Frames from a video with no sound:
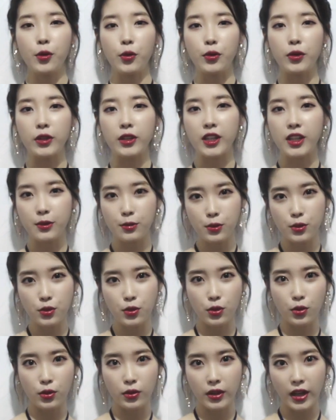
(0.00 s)
오늘 기분
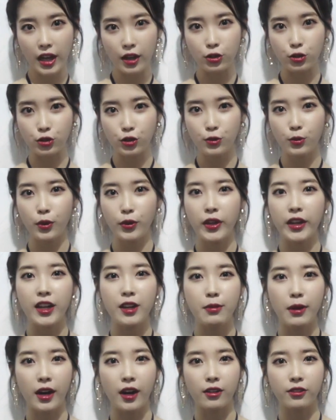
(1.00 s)
좋은 하루
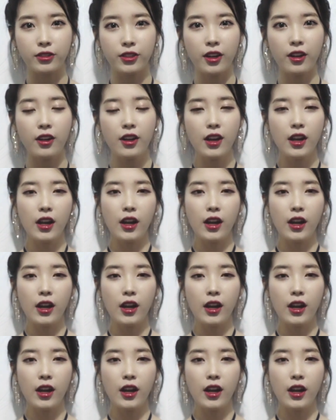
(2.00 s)
보내길 바라고요.